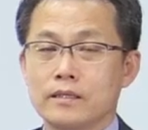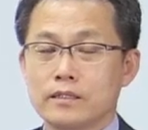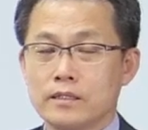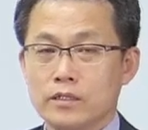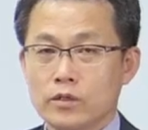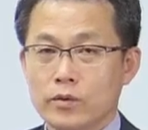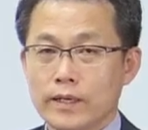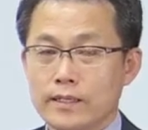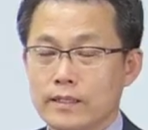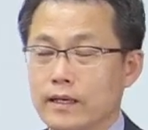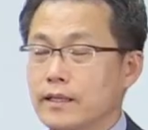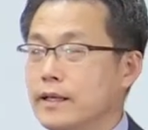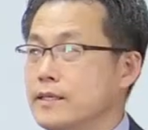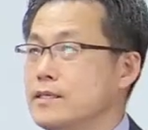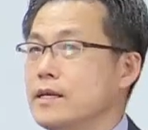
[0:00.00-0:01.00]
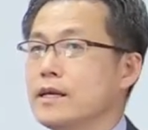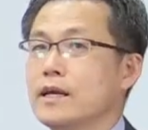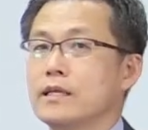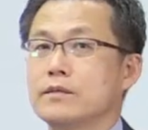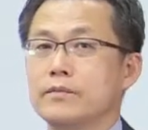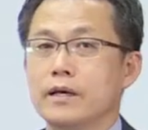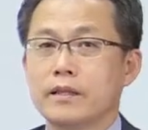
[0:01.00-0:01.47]
시설관리사가 다시
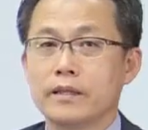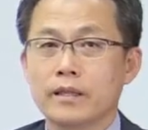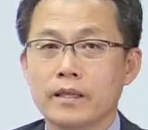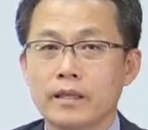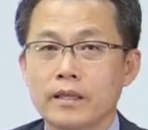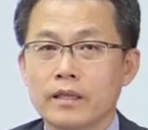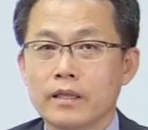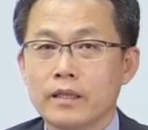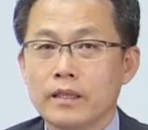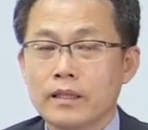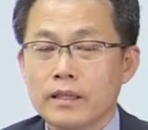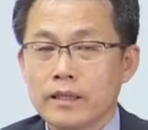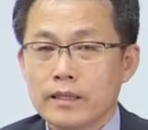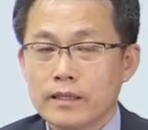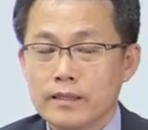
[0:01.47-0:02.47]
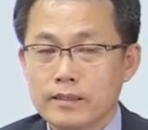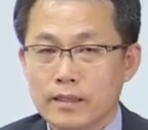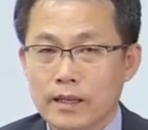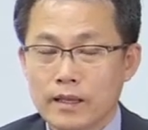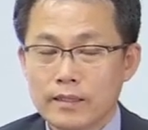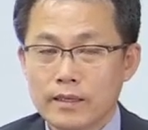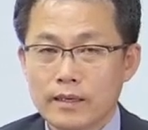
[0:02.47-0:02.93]
이야기하지만
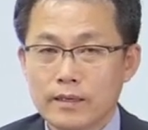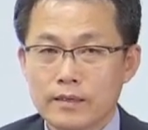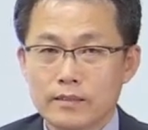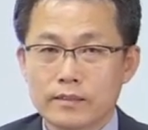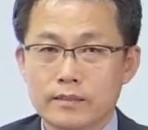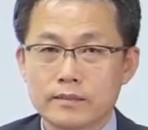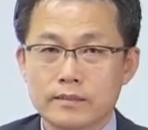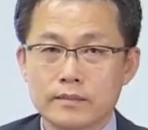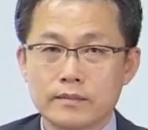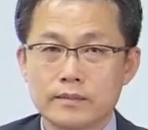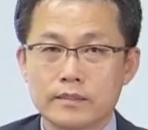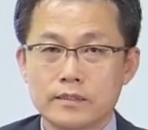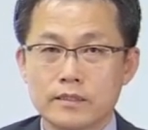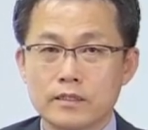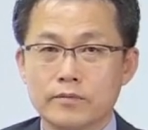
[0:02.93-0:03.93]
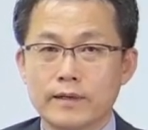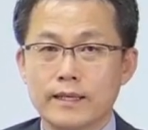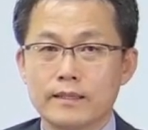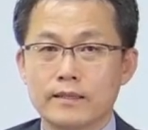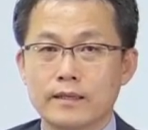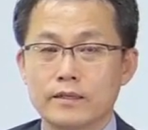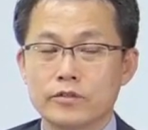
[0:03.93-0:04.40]
기사 자격증은
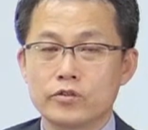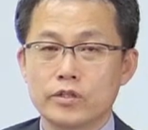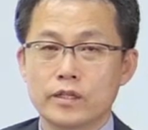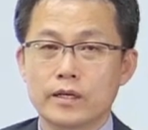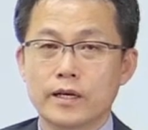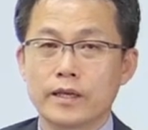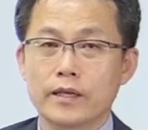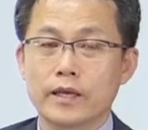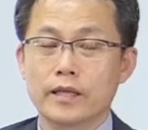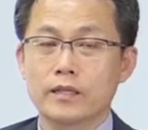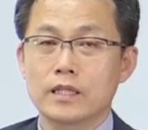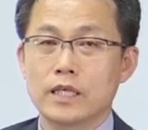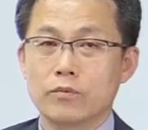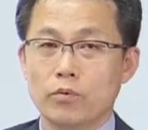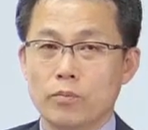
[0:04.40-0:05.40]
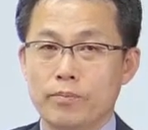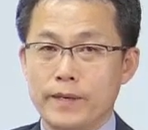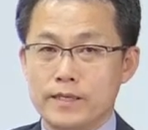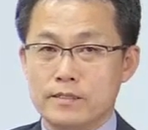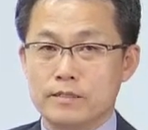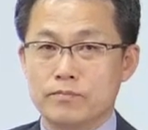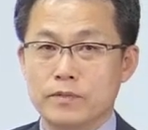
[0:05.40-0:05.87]
시설관리사를 취득하기 위한 기본
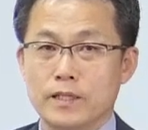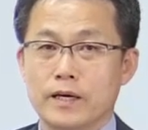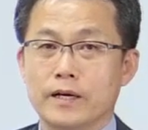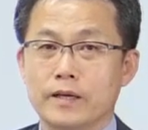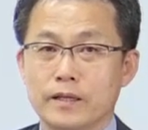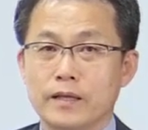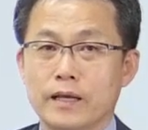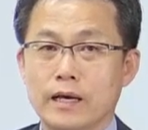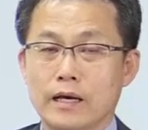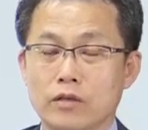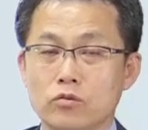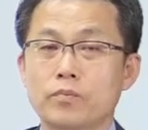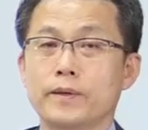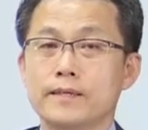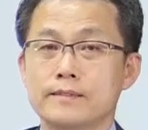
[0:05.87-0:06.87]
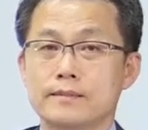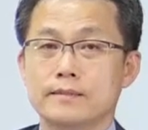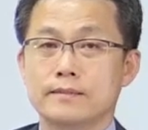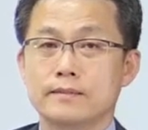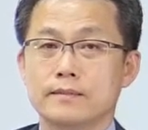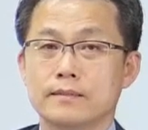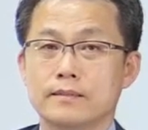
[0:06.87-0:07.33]
베이스입니다. 아주
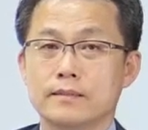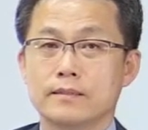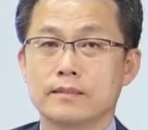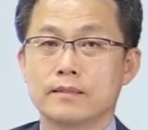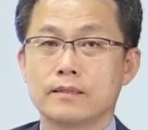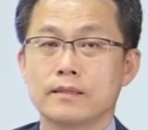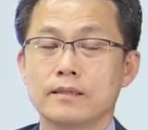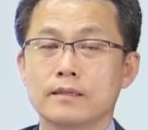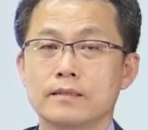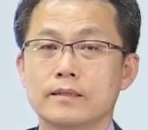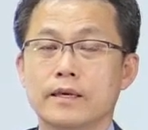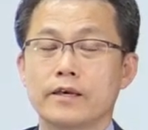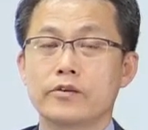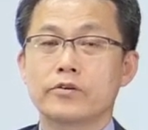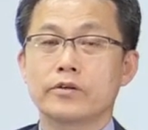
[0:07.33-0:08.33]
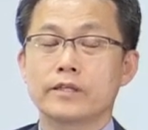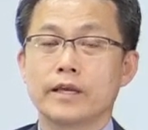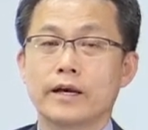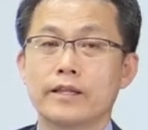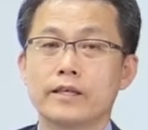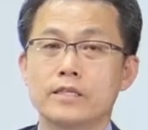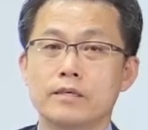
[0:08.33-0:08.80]
베이스. 그게
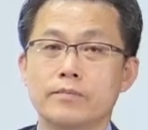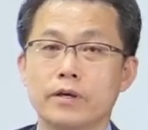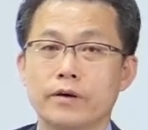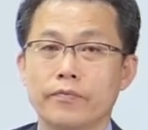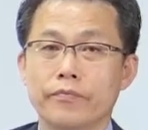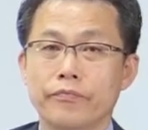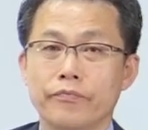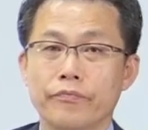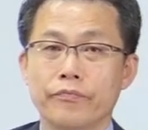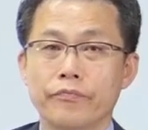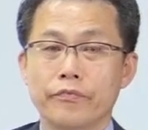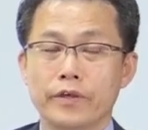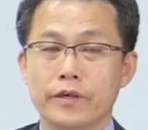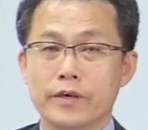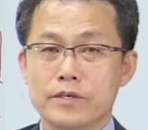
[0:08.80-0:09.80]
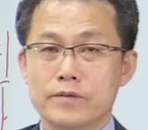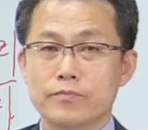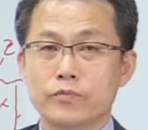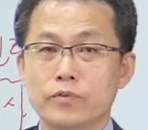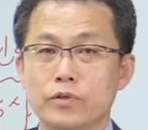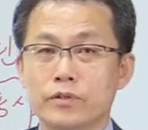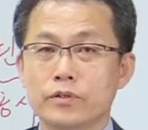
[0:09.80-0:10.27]
정리가 되시면 여기
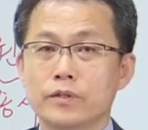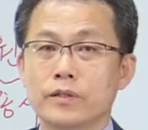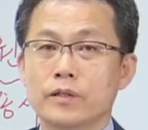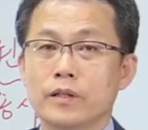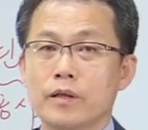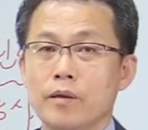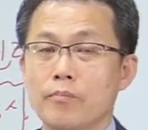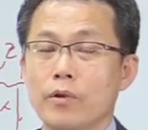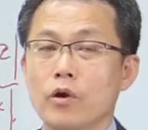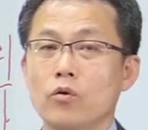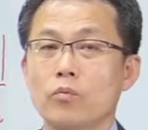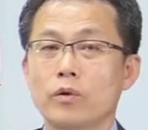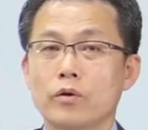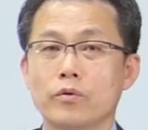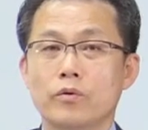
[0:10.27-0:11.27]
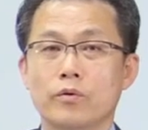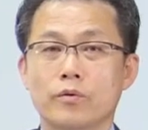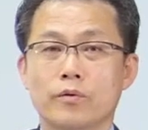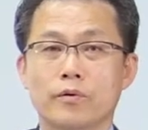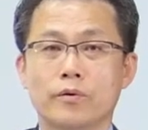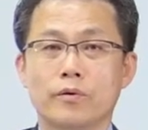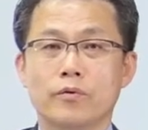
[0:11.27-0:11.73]
계신 분들은 매우 매우
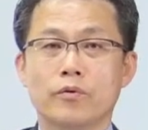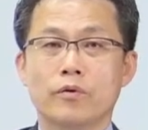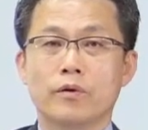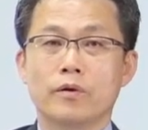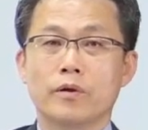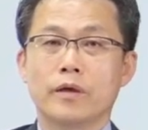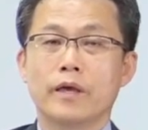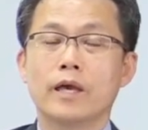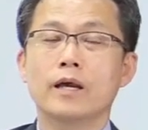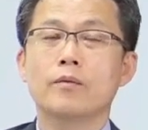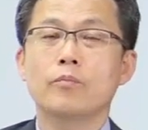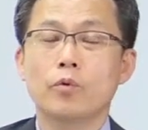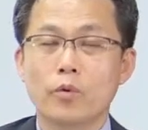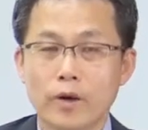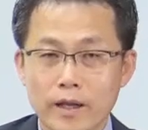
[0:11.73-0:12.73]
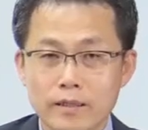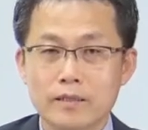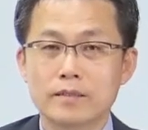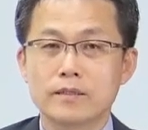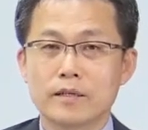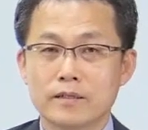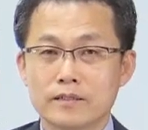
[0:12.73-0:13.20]
행복한
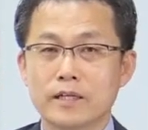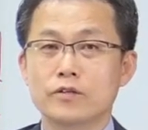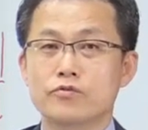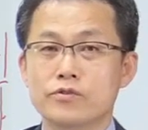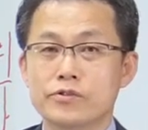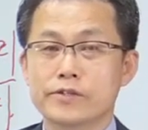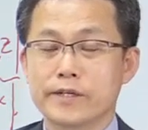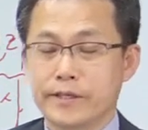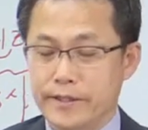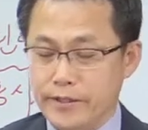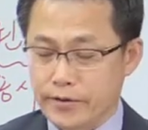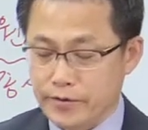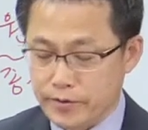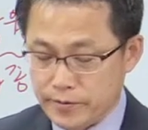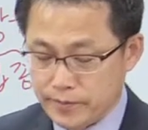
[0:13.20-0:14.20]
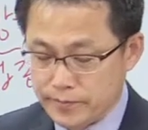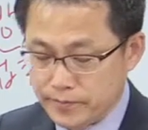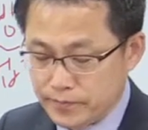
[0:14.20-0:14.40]
인생을 살 수 있을 것 같아요.